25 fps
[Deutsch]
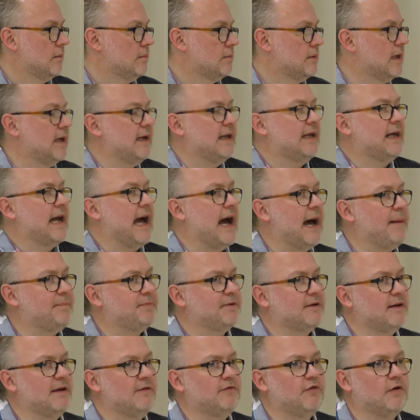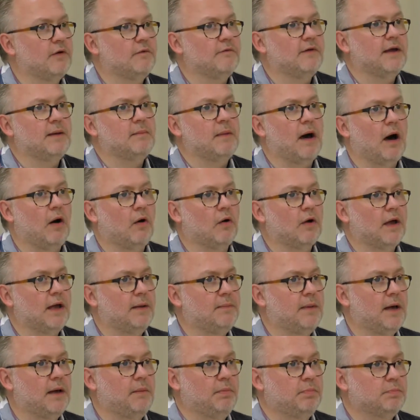Denn ich habe sie von wem auch
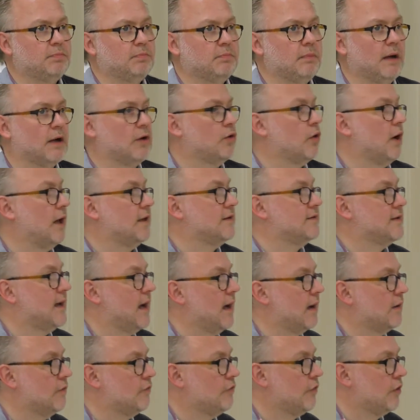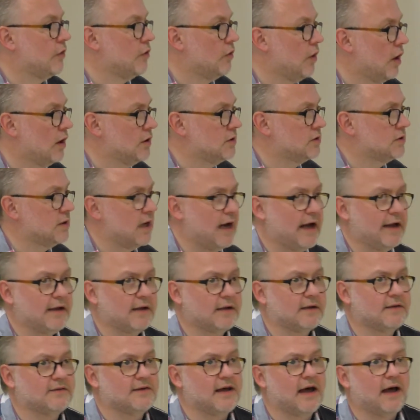immer, man kann sagen von Gott,
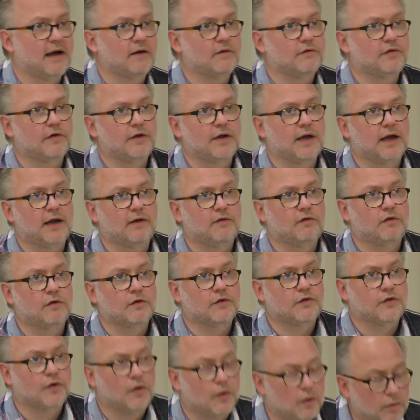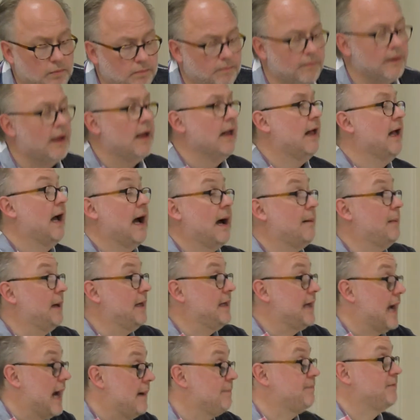andere sagen von der Evolution, aber
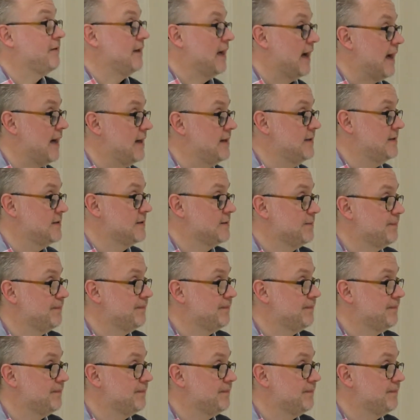ich habe sie halt